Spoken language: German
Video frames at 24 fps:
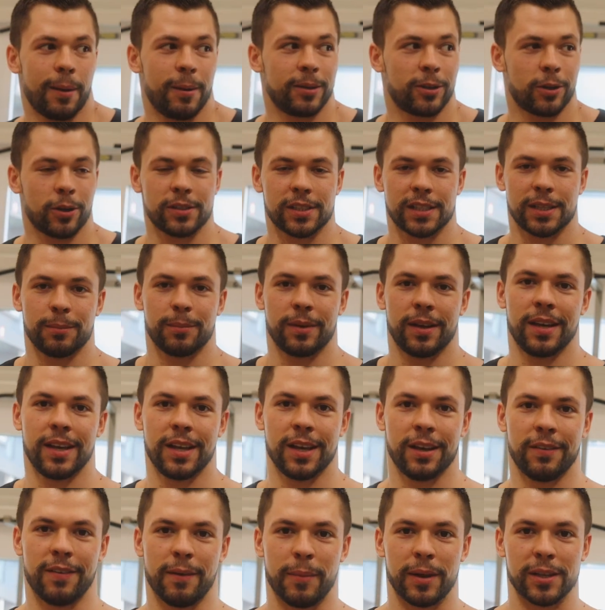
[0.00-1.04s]
aber trotzdem,
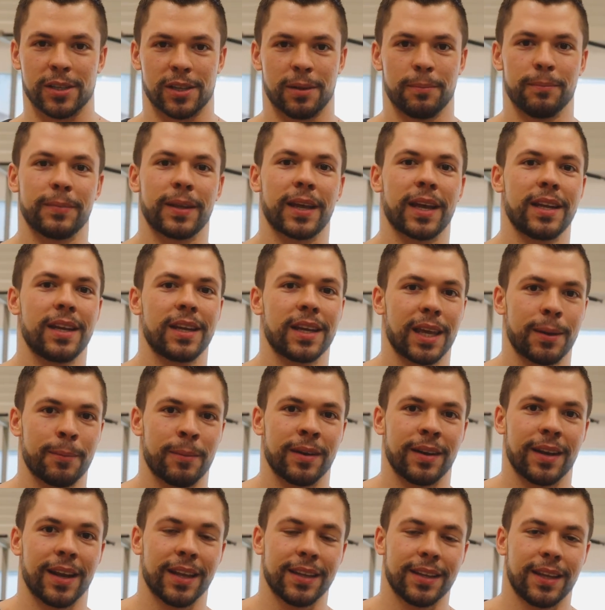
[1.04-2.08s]
wenn man im Training
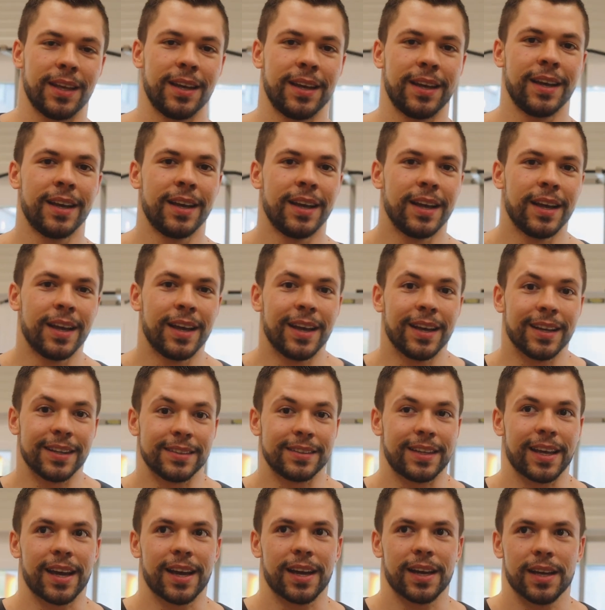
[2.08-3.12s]
jemanden hat,
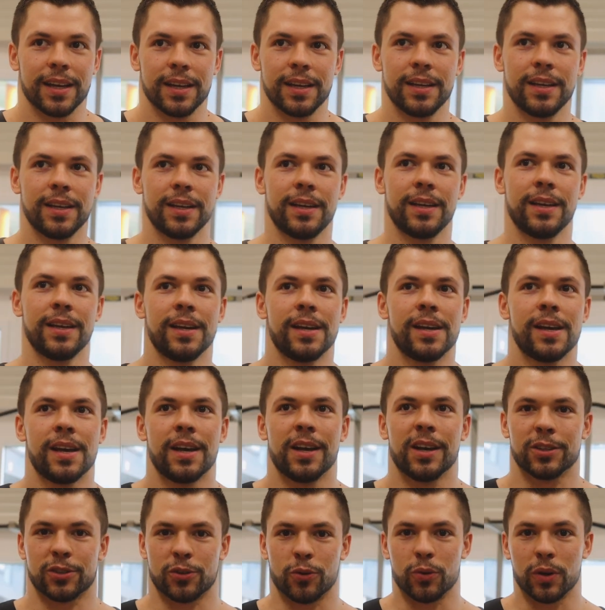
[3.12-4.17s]
der
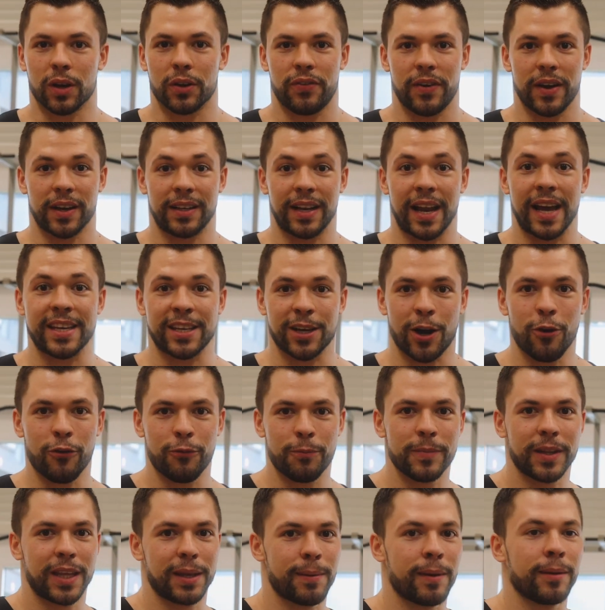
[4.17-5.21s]
so ungefähr gleich auf
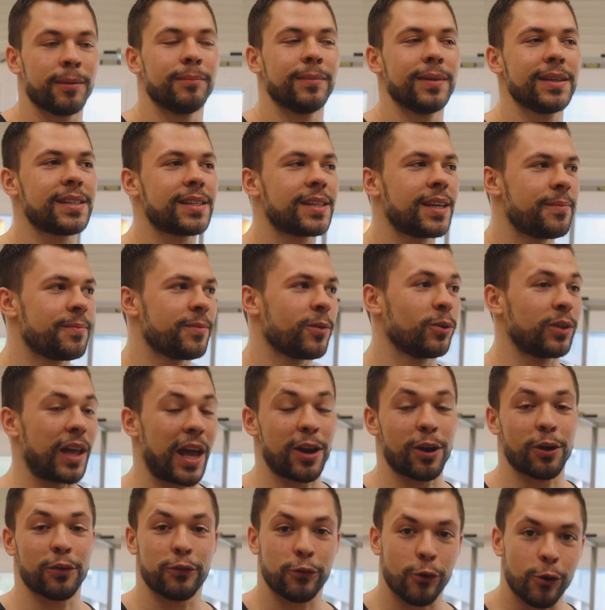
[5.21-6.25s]
mit jemandem ist und
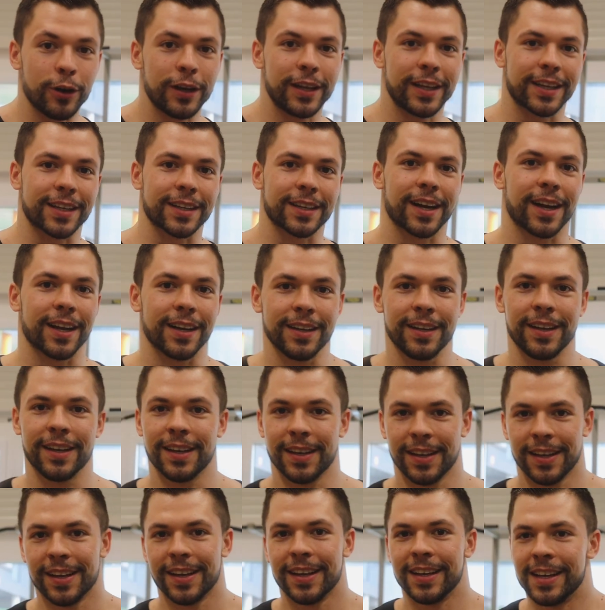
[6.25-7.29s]
einer vorlegen kann,
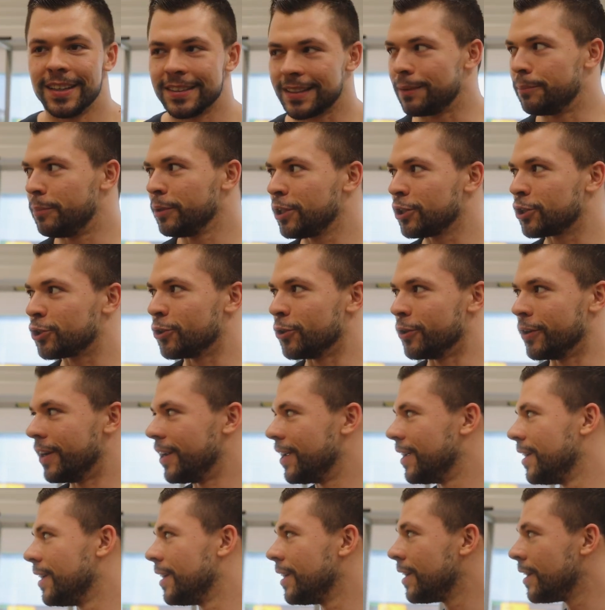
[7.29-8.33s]
dann bitteschön.
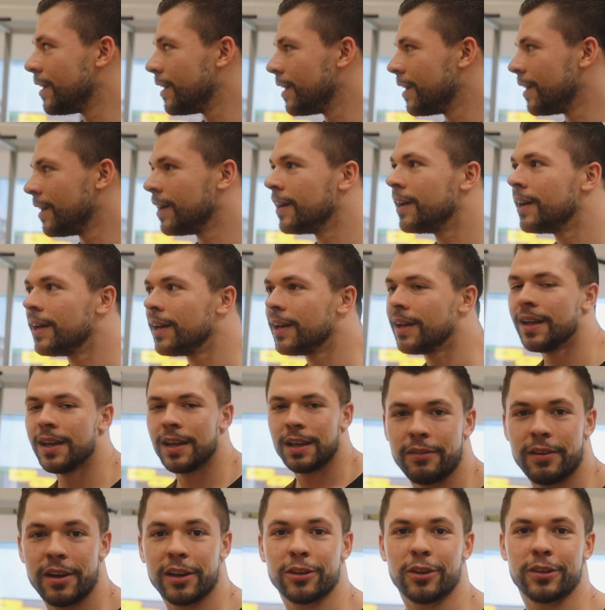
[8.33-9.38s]

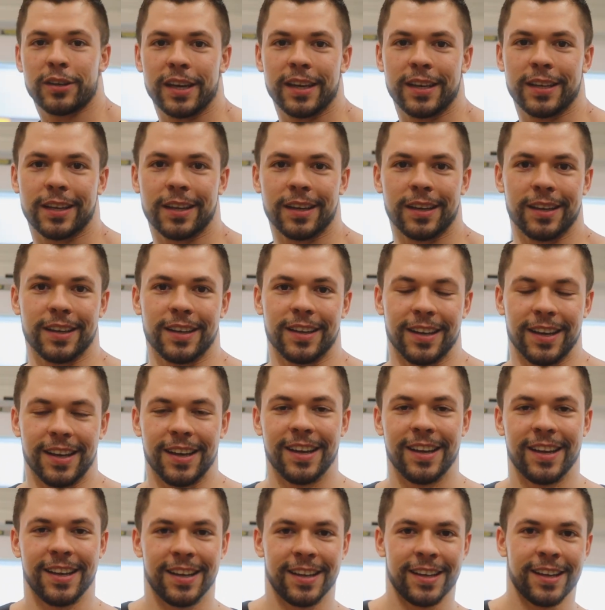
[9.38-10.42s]
Ihr werdet euch echt äh,
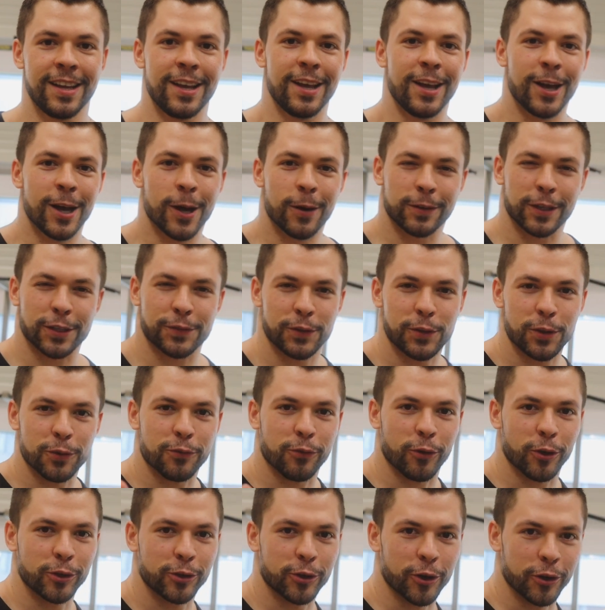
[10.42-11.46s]
das Video
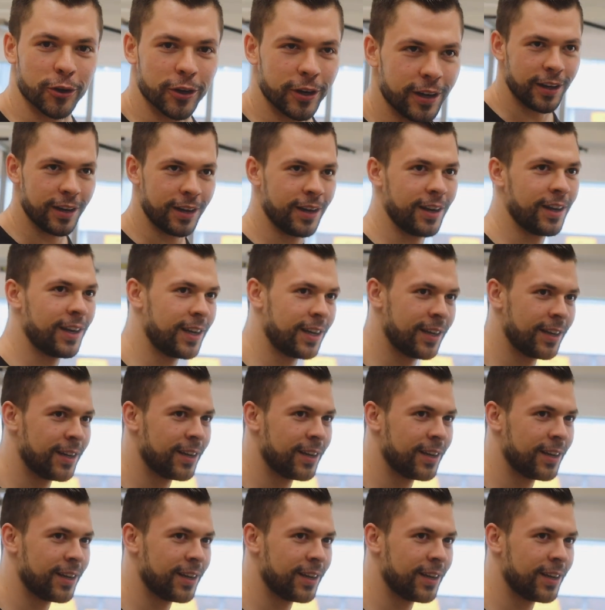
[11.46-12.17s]
freuen können. Dann hast du